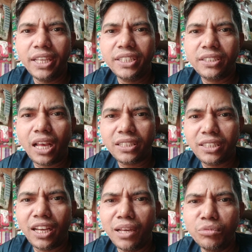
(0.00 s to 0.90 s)
গাইস
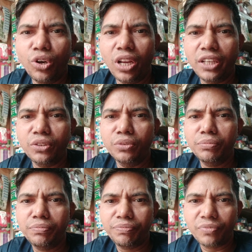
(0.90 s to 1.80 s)
আসসালামু
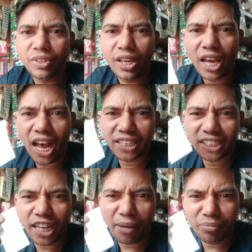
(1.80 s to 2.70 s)
আলাইকুম
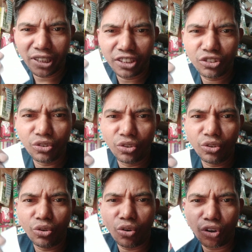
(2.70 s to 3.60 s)
আজকে আপনাদের
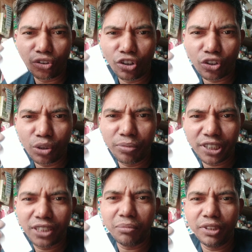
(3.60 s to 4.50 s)
জন্য অন্যরকম
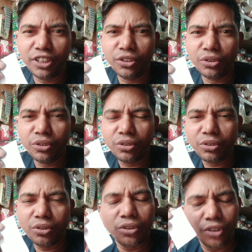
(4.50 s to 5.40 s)
একটি ভিডিও
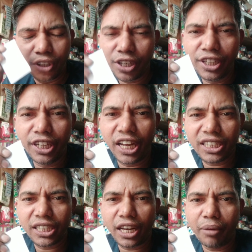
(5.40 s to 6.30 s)
নিয়ে
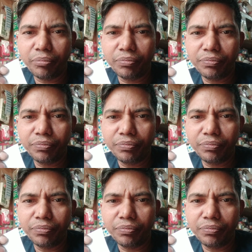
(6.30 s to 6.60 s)
আসলাম